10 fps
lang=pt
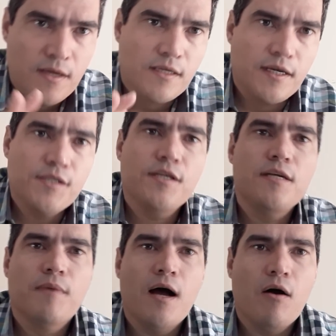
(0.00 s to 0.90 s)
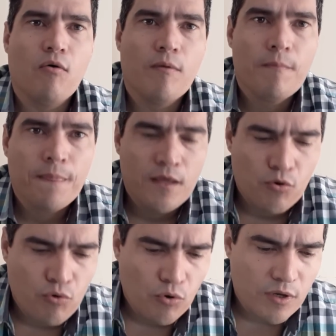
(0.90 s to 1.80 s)
E esse animal
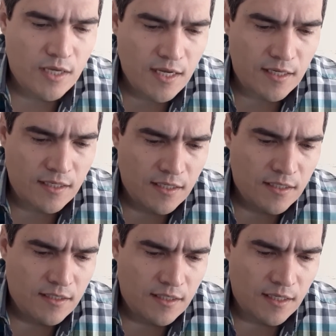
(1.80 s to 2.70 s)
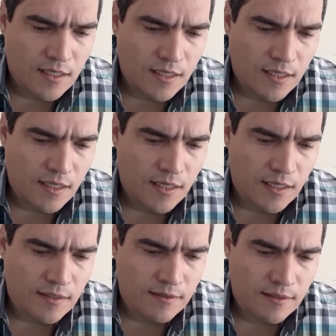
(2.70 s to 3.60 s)
eu coloquei é,